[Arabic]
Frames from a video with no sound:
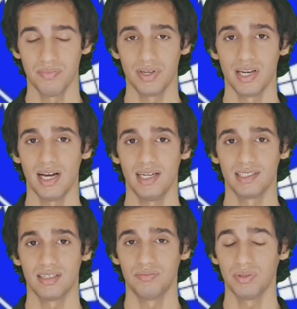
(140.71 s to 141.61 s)
من ناحية
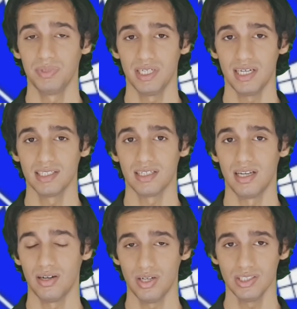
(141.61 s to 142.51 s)
المبيعات
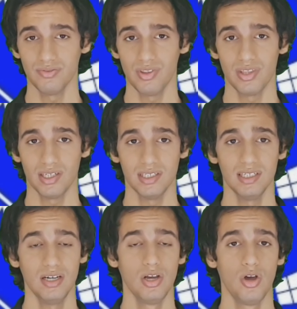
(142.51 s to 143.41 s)
الهواتف الذكية